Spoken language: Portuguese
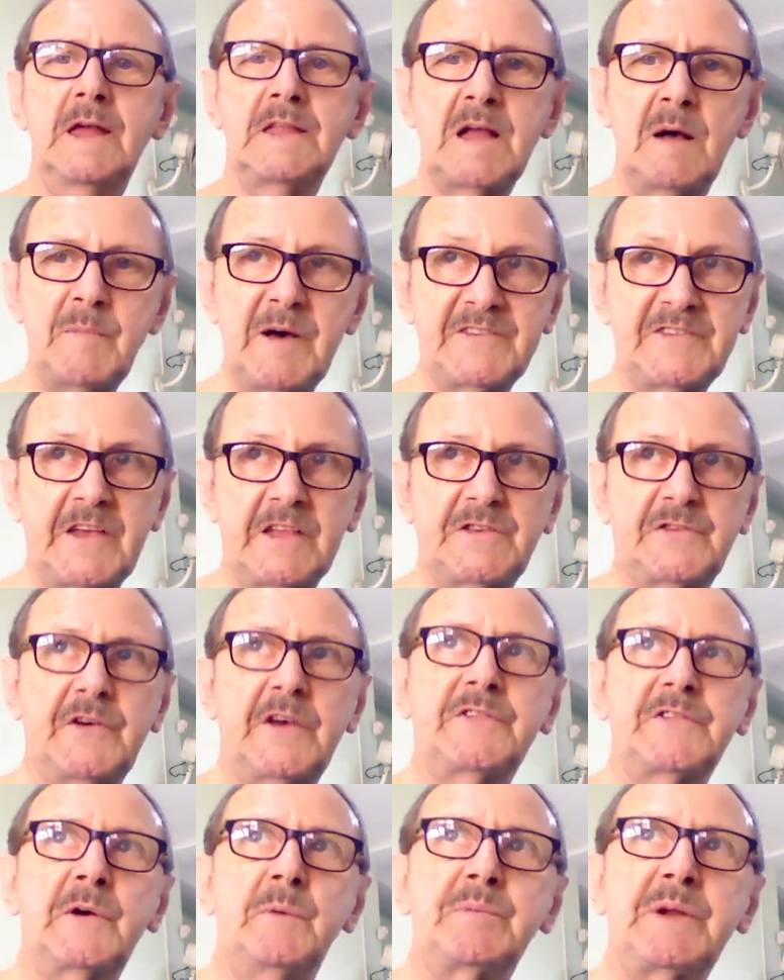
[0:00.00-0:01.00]
dar uma
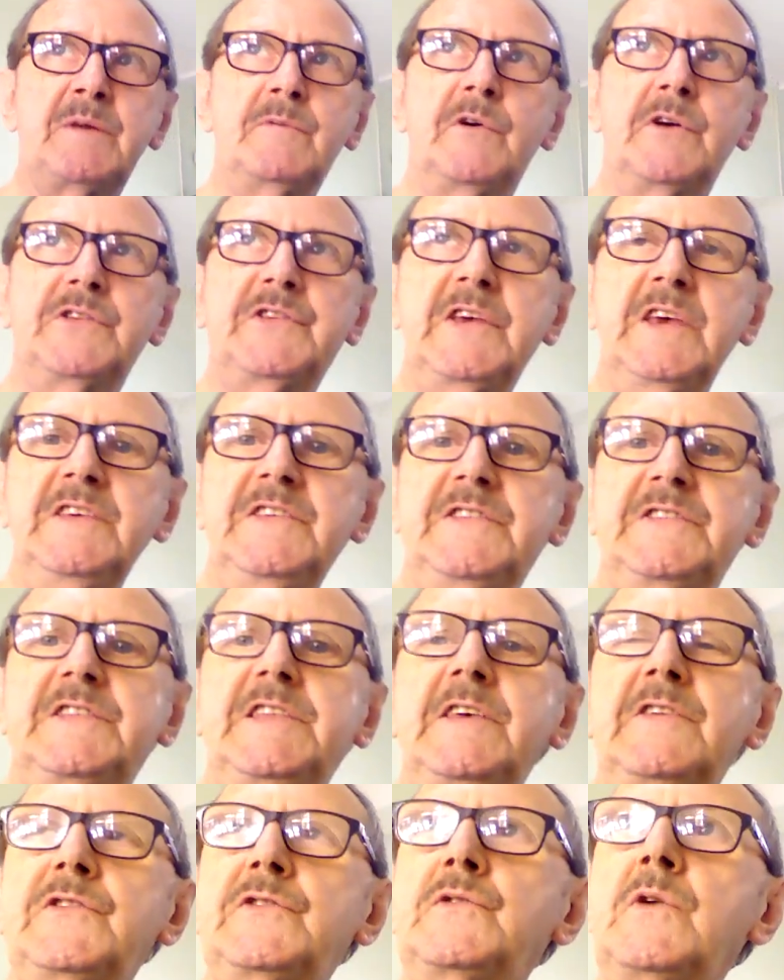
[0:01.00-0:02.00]
satisfação para vocês
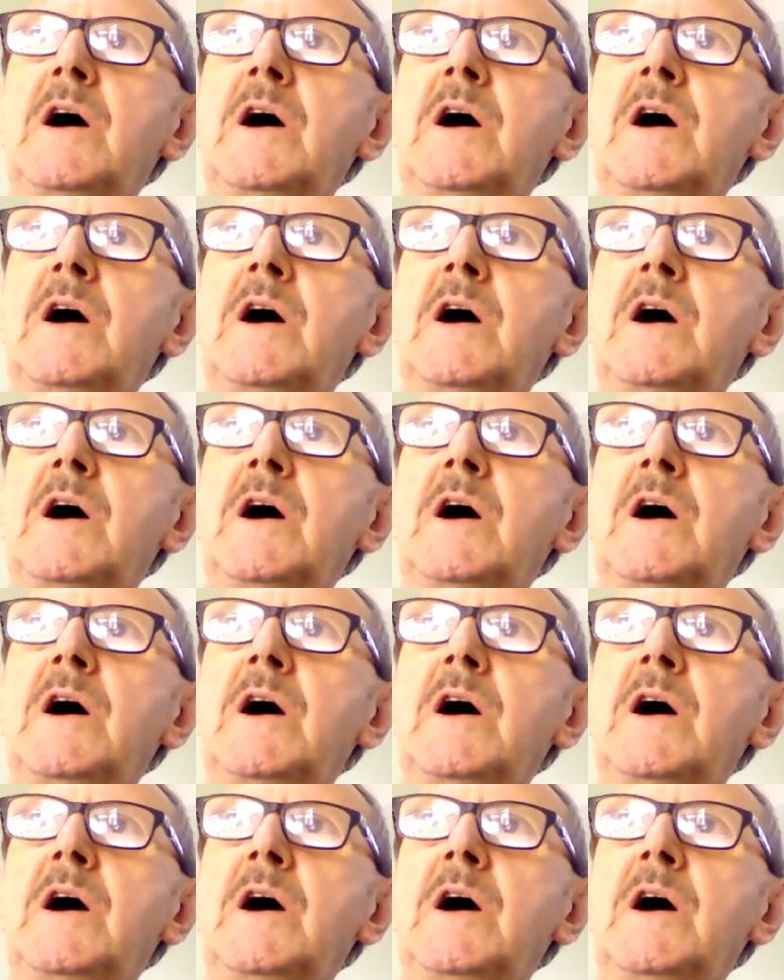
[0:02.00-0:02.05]
disto